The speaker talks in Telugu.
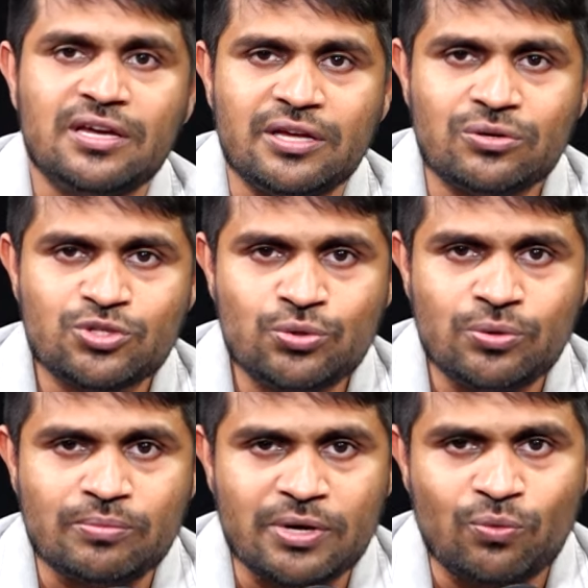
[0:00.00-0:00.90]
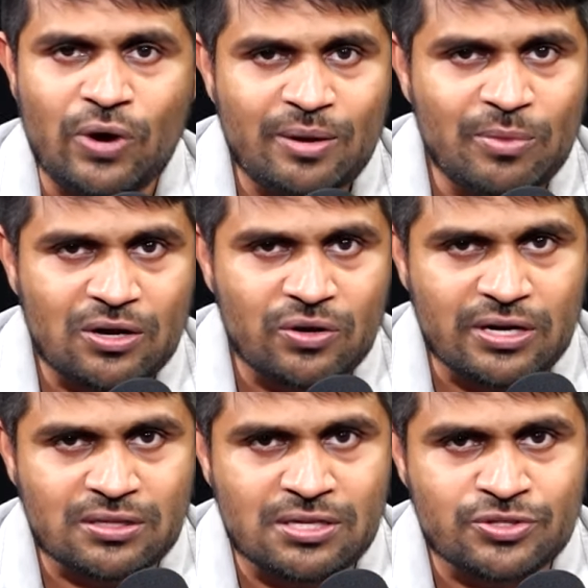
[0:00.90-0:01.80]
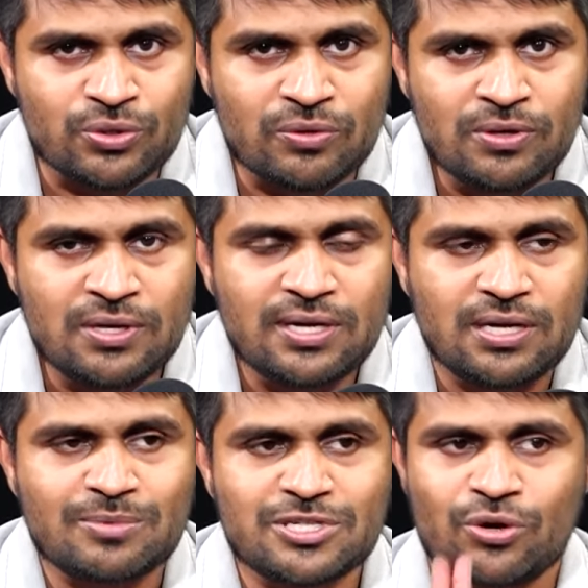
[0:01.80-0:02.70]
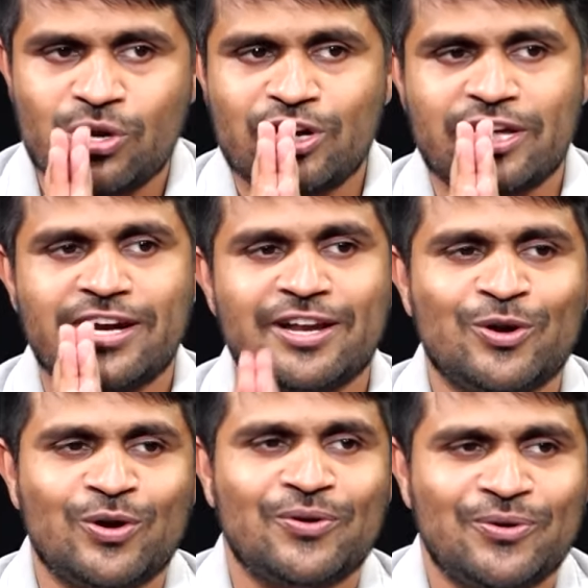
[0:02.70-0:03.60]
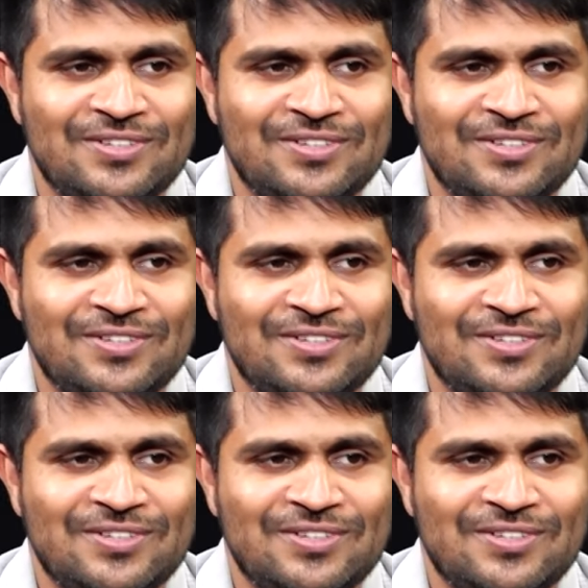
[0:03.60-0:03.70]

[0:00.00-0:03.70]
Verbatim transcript: ఈరోజు మనం వారి మాటలో అడిగి తెలుసుకుందాం నమస్కారం డాక్టర్ కిరణ్ నెహ్రూ గారు